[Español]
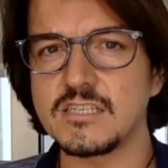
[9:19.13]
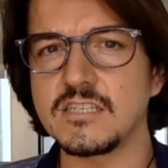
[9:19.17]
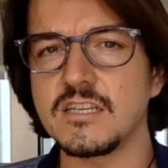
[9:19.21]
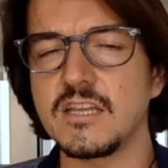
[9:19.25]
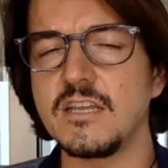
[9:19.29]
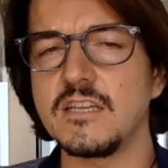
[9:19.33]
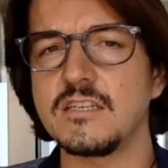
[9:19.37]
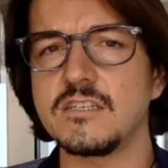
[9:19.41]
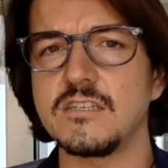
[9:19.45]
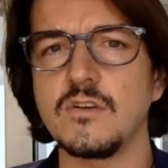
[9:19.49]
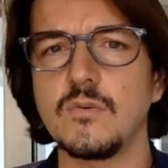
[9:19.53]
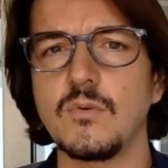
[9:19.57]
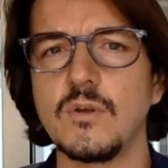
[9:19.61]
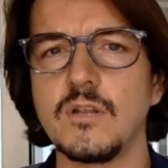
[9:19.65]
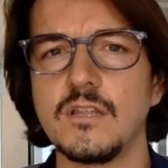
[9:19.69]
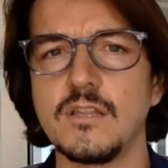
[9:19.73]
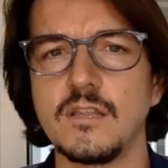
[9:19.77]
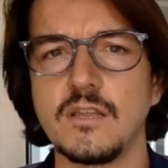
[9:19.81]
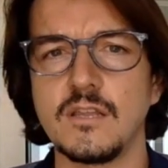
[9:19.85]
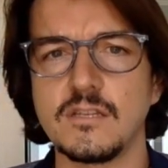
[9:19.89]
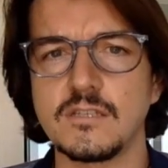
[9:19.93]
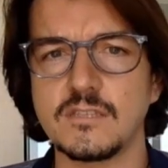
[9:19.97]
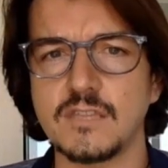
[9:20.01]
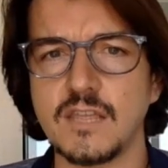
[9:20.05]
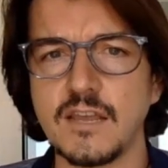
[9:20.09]
es, igual,
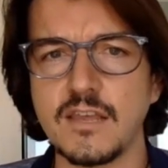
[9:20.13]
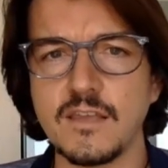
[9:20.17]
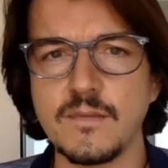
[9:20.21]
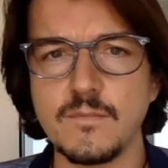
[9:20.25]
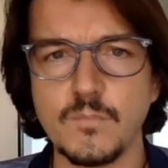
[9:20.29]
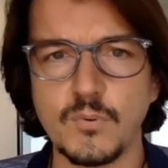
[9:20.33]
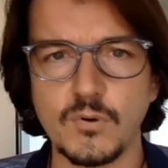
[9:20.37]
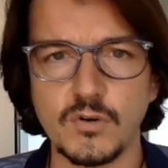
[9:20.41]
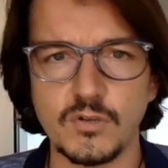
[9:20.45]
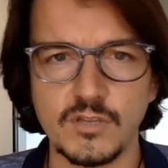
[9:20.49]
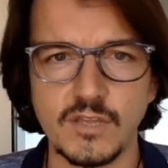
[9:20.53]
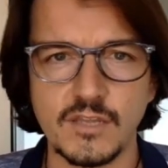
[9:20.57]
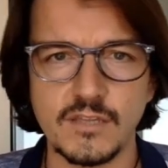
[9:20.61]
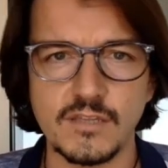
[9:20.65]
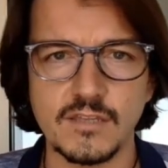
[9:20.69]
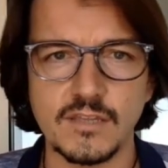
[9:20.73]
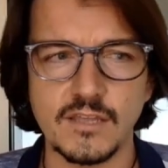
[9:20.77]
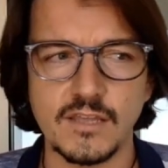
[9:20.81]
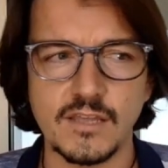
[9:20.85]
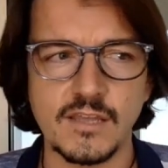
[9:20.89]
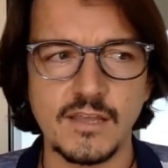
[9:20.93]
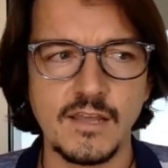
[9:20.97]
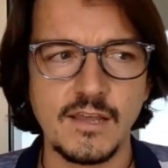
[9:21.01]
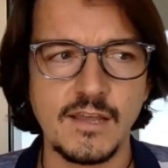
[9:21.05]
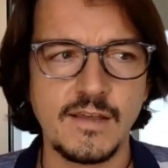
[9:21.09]
es tan
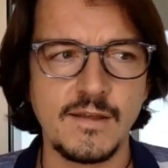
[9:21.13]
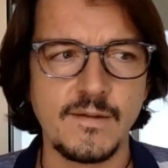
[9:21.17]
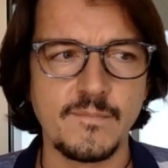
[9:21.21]
importante